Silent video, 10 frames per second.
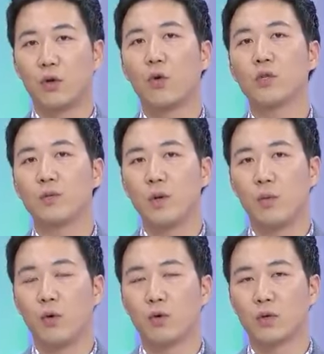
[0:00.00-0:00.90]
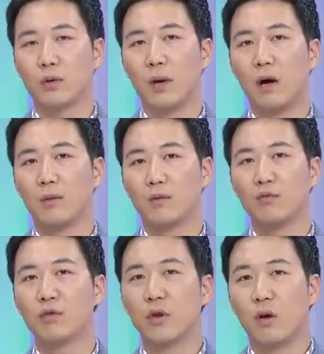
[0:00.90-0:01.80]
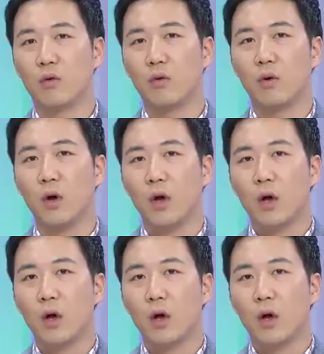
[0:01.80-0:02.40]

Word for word: 효심을 보고 참 마음이 뭉클했고 네.